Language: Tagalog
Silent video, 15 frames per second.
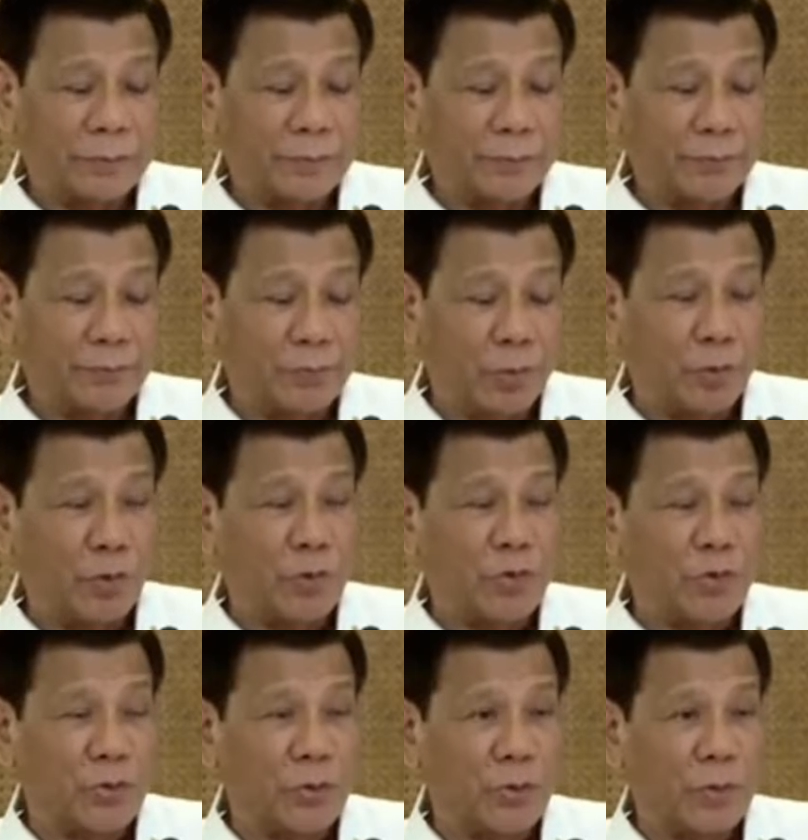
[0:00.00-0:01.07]

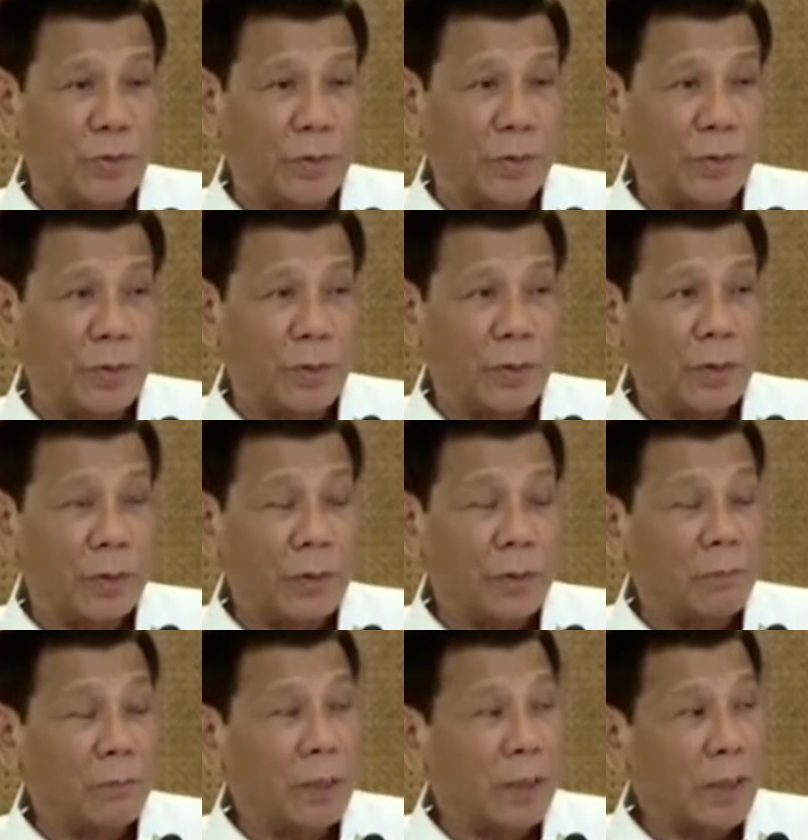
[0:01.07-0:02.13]
pollution,
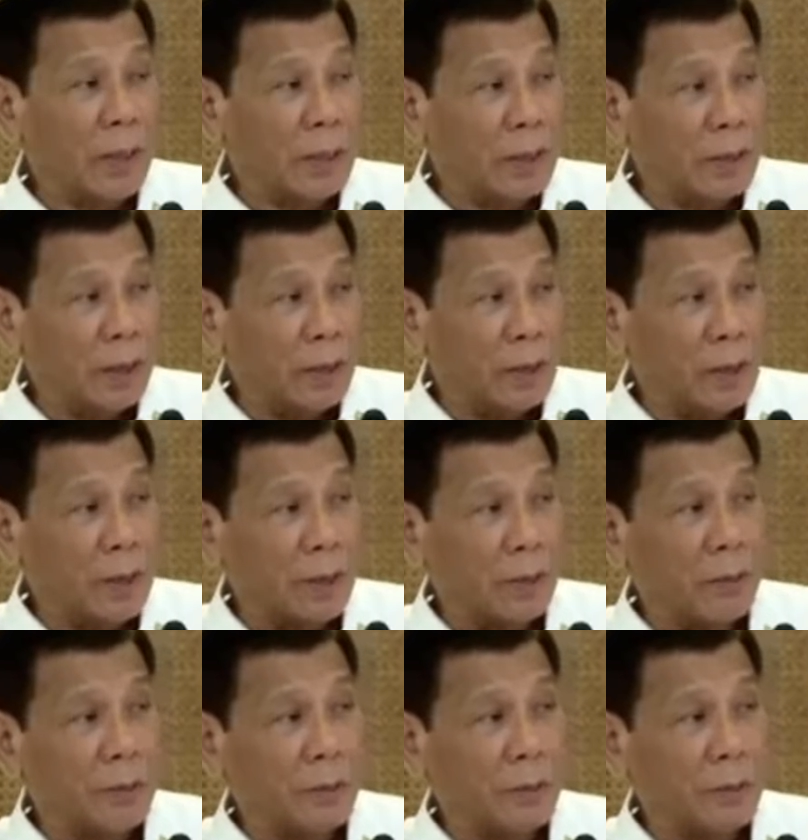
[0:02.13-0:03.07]
bayaran nila tayo